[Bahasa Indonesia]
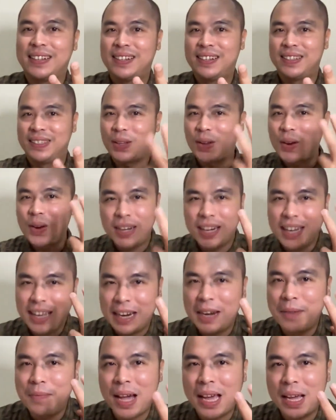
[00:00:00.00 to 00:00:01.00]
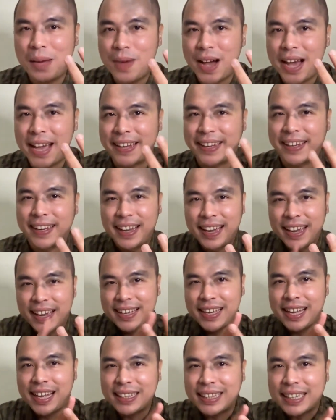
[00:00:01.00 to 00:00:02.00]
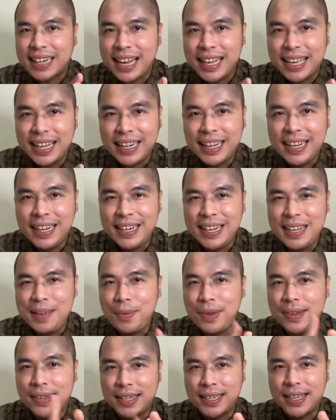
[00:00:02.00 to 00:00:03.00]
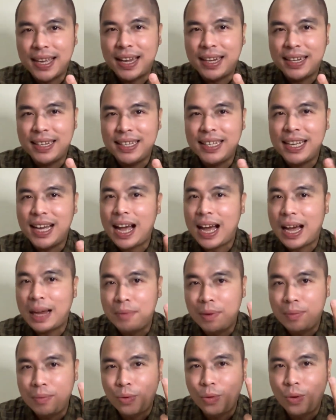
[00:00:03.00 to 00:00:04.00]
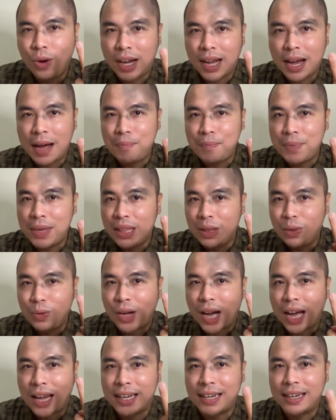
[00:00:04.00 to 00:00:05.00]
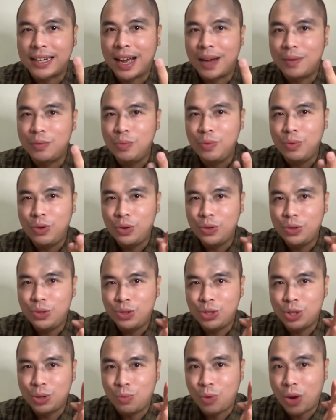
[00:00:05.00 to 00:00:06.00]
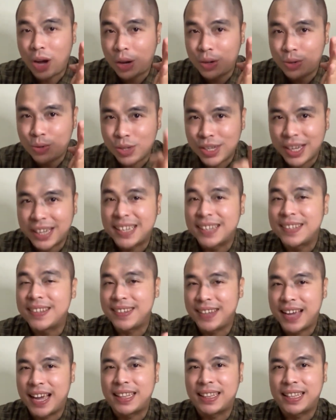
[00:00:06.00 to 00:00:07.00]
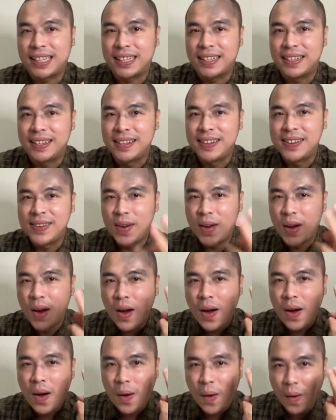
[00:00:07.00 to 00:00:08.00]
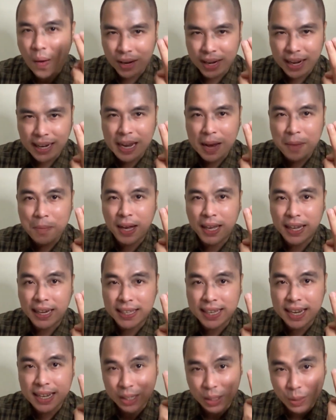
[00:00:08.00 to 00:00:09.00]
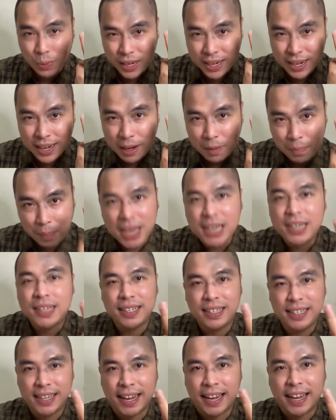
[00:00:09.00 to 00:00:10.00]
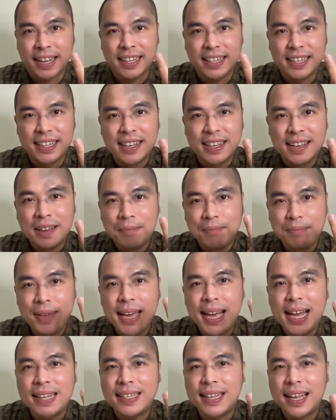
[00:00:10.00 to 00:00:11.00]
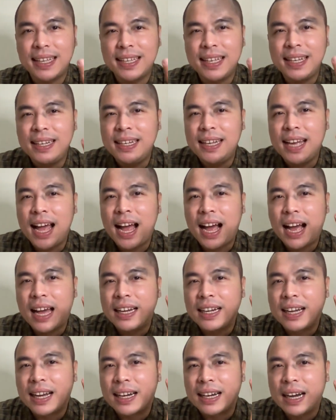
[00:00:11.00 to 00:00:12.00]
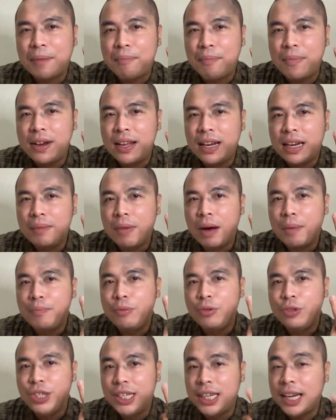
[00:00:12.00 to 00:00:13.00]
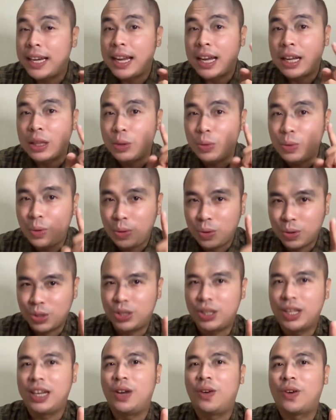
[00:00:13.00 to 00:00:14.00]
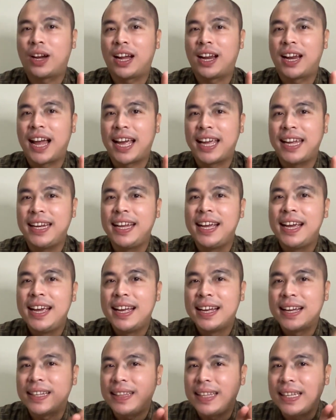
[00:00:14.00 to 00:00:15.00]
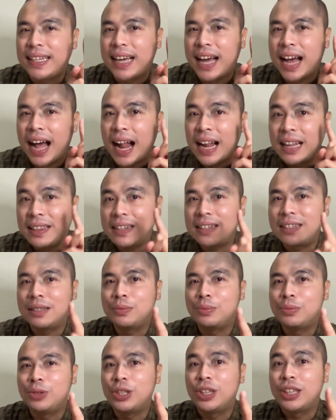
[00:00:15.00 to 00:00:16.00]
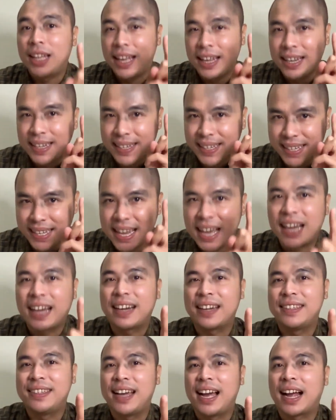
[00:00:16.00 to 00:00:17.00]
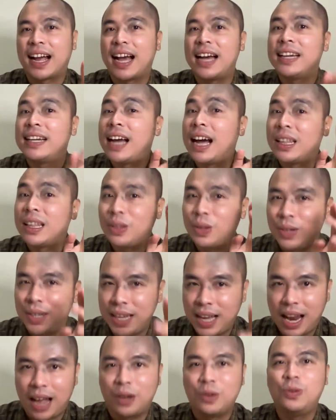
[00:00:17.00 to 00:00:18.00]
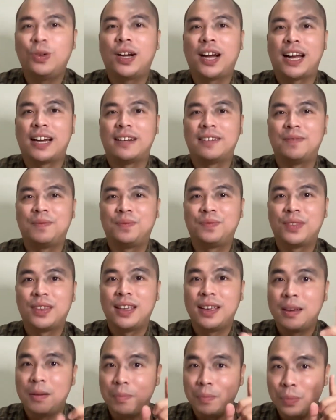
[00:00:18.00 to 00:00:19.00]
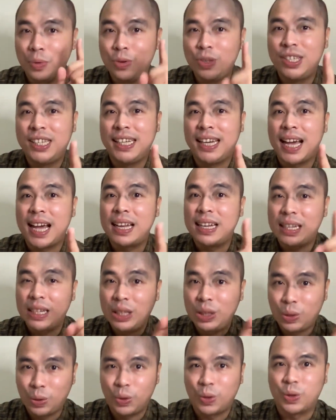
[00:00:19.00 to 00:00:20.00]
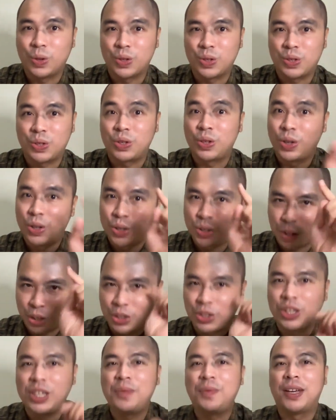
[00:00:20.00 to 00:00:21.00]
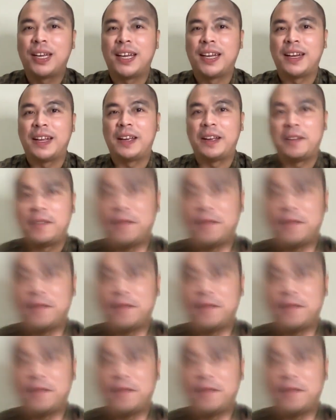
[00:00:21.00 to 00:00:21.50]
tolong dengerin baik-baik. Yang terakhir ini bisa jadi yang akan membuka pintu karir kamu menuju sebuah kesuksesan sejati. Orang yang bekerja sesuai dengan passionnya, biasanya dia akan kerap menerima pujian yang tulus dari orang lain ketika hal tersebut dia kerjakan atau dia lakukan pujian tulus. Contohnya begini.